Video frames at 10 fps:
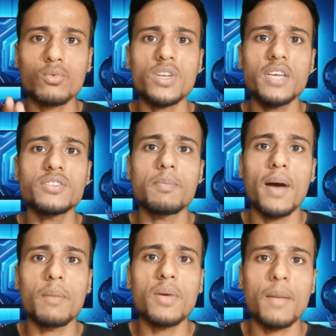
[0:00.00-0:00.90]
এতটাই যে
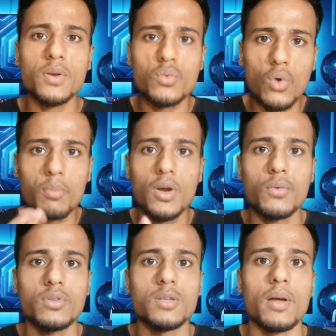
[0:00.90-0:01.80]
বাড়বে আপনারা
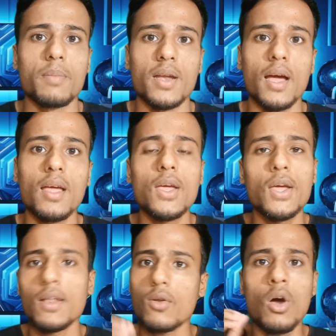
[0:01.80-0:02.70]
কল্পনা করতে পারবেন না
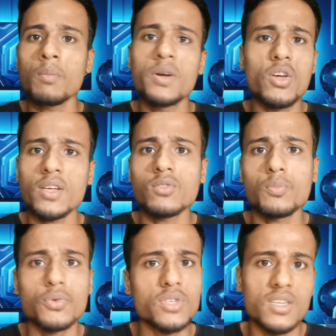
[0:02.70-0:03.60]
লং ভিডিও
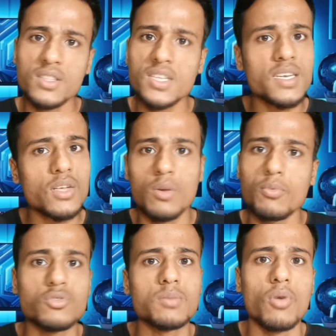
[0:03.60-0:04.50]
কিন্তু প্রতিদিন তিনটা
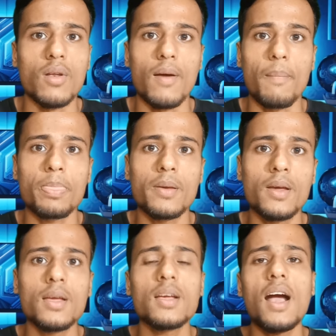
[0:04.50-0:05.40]
দেওয়া পসিবল না
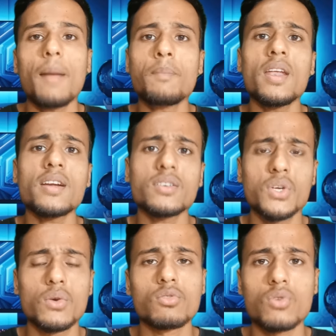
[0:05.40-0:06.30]
আপনারা একটা
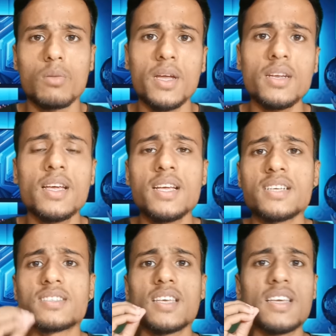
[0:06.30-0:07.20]
শিডিউল করবেন
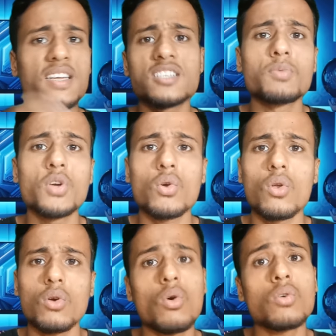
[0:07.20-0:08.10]
যে রিলস
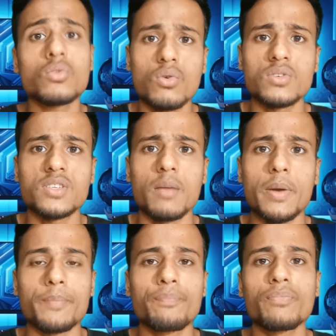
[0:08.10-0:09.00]
ভিডিওগুলো কখন কখন
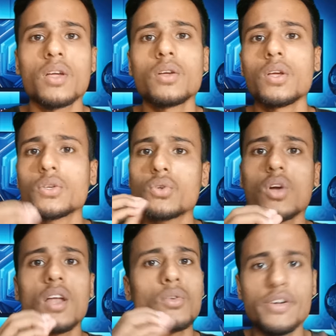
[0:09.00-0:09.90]
ছাড়বেন
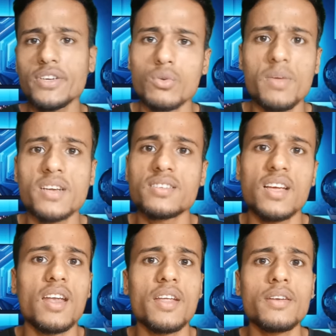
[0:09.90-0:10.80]
সকাল নয়টার সময় একটা
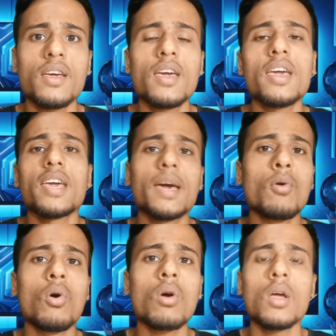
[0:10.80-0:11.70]
ছাড়লেন
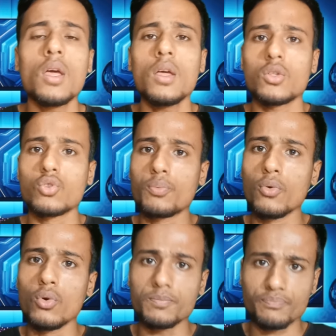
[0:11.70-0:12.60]
এবং
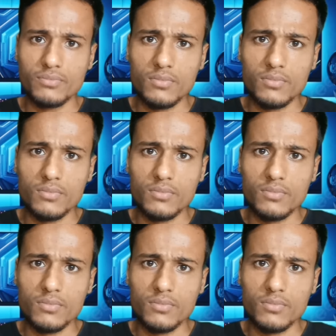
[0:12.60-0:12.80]
দুপুর